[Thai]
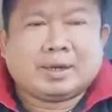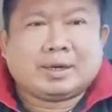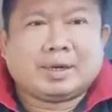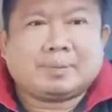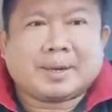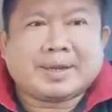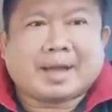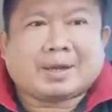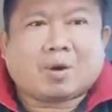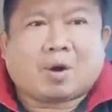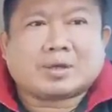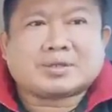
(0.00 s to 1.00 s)
หรือพยักษ์
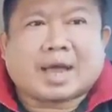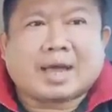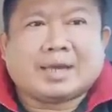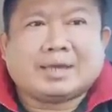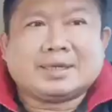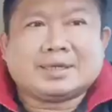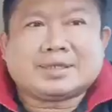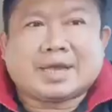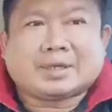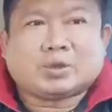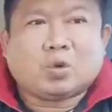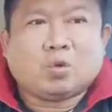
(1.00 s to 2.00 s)
เกาะใส่ หรือเชิ
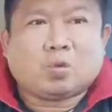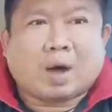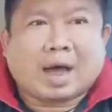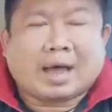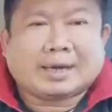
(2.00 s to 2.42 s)
ดทุ่งว้า